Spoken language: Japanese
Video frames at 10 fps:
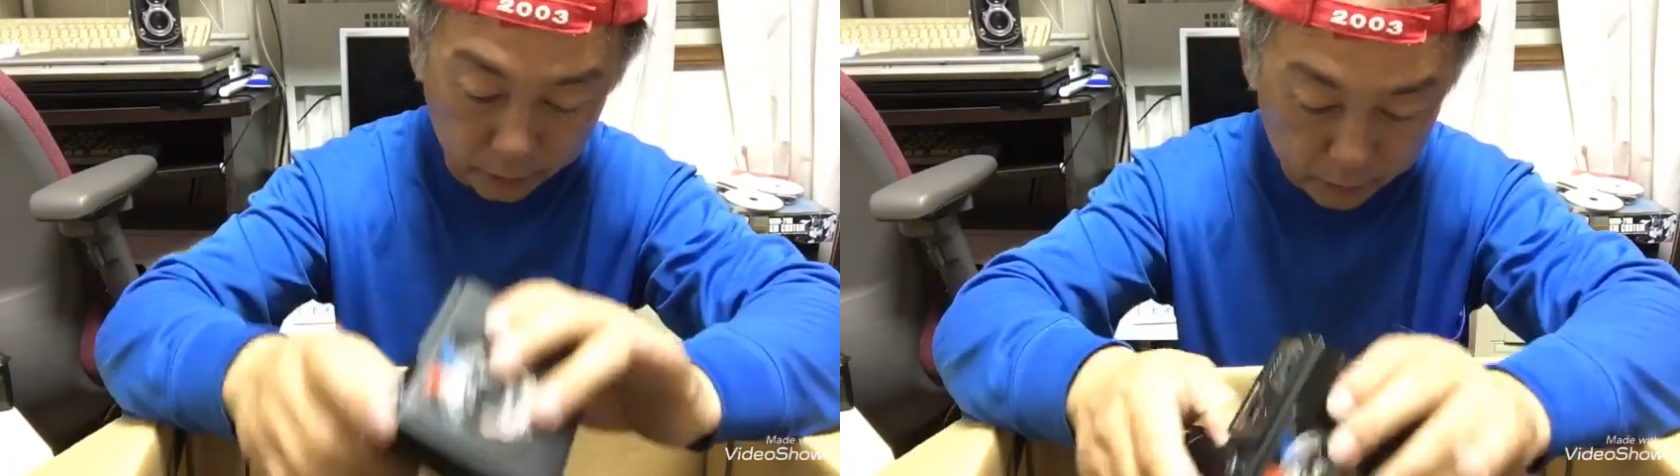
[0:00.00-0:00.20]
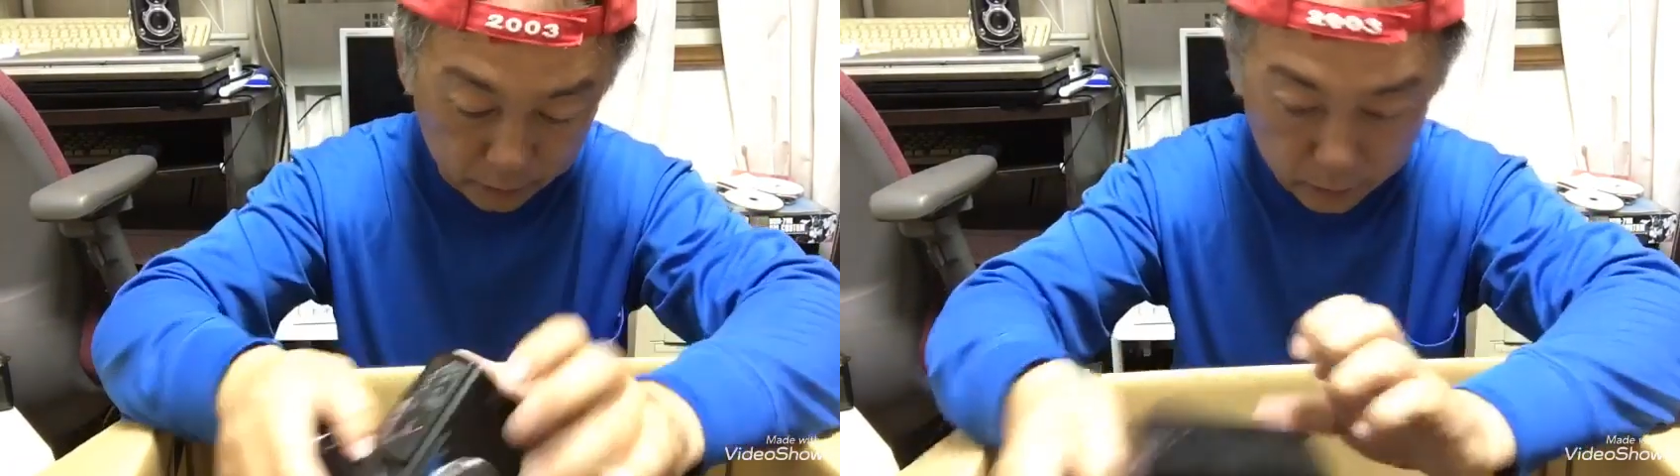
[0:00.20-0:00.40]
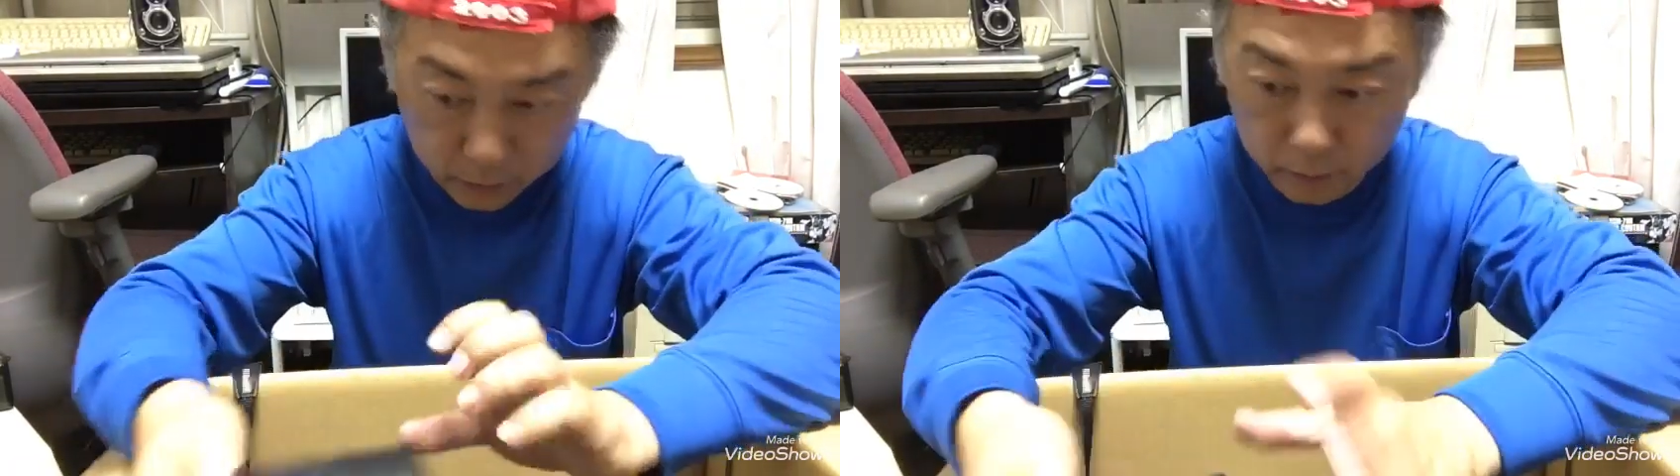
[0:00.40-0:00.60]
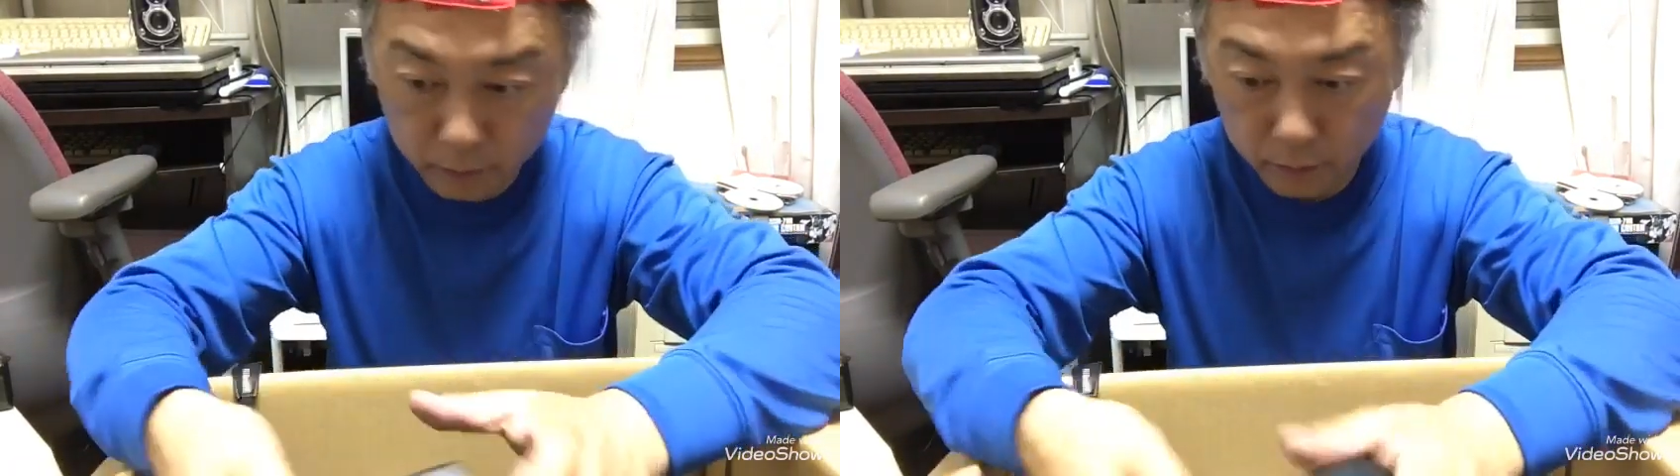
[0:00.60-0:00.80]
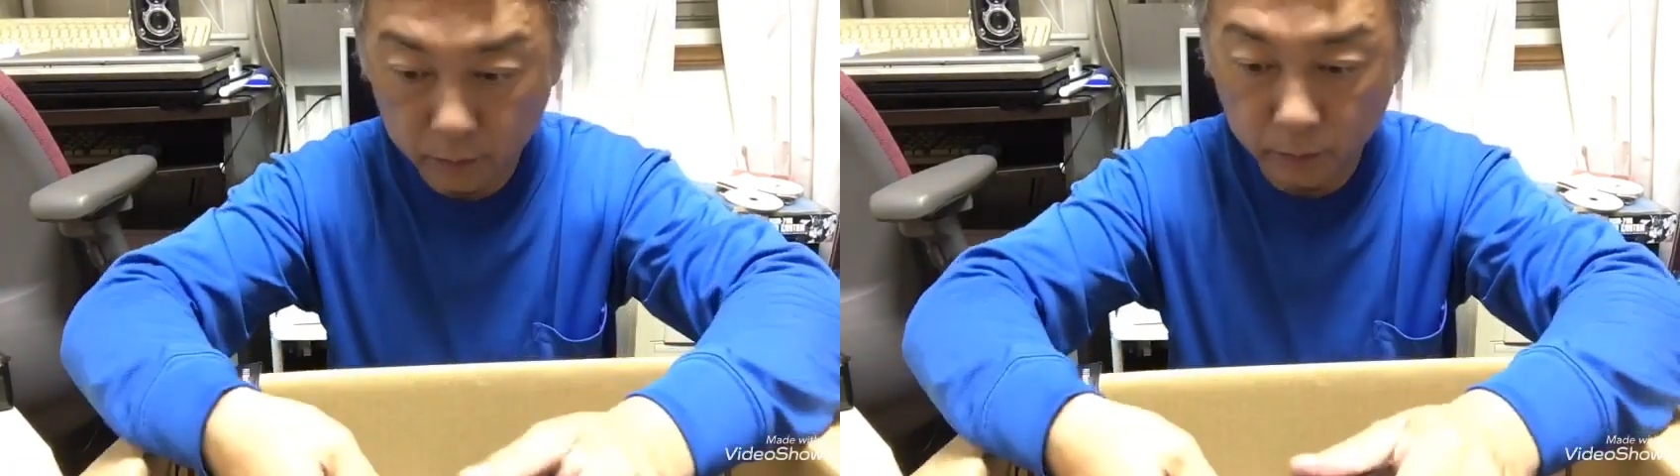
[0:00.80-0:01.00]
ですね
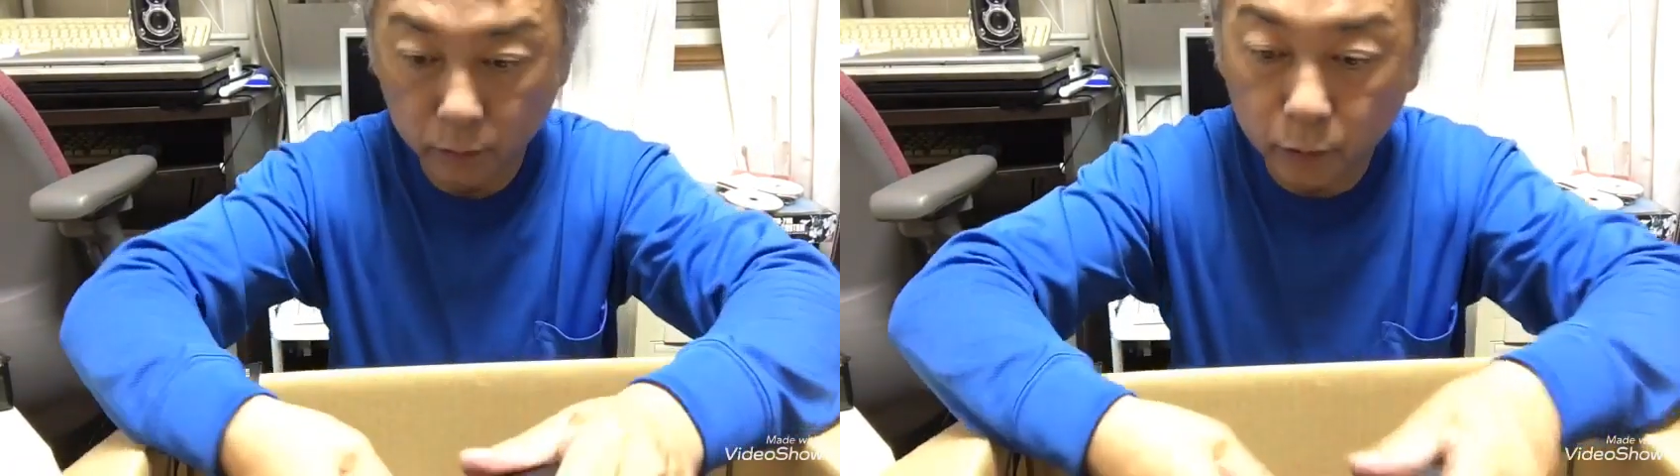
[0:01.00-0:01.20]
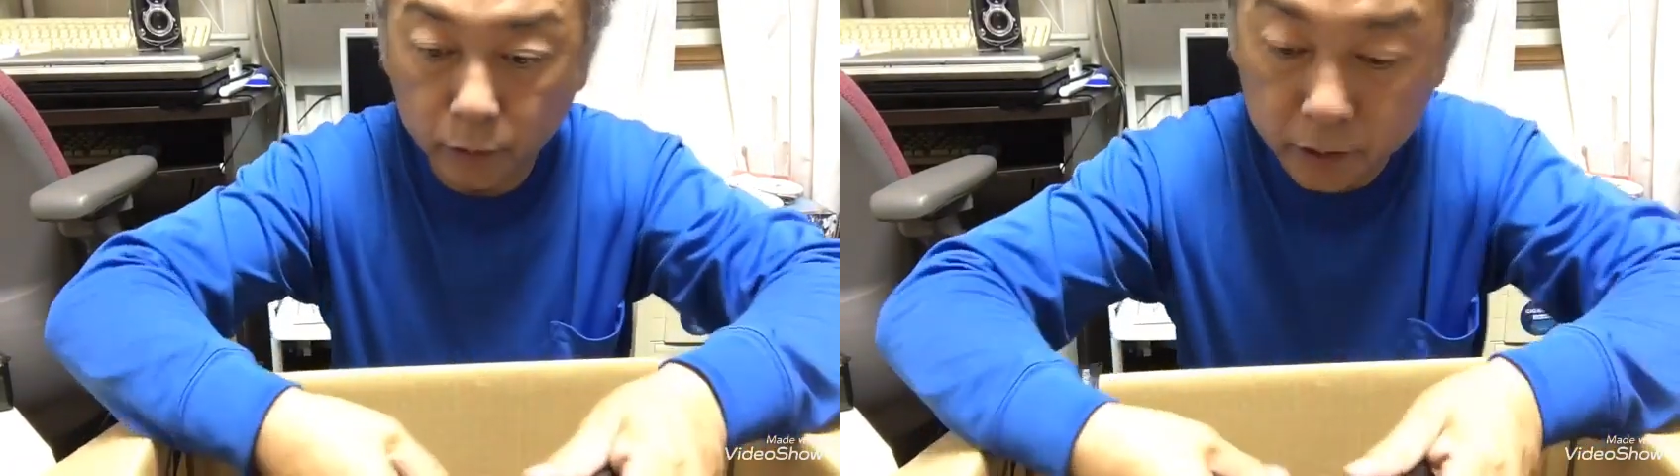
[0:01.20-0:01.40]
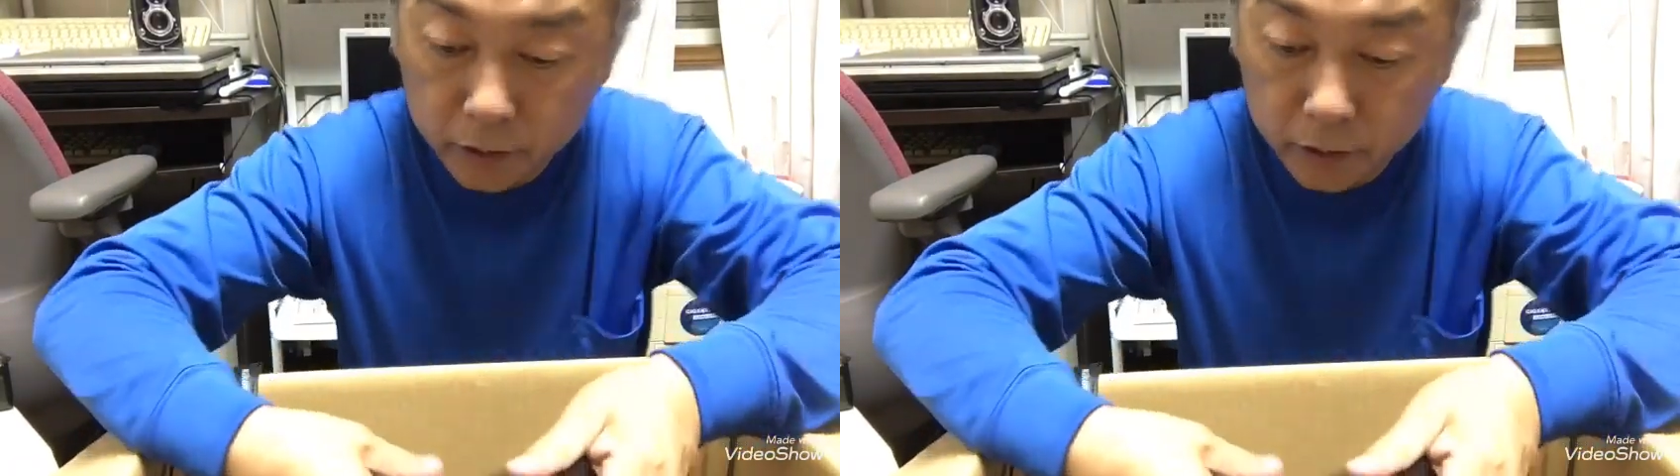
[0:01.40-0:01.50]
どうやって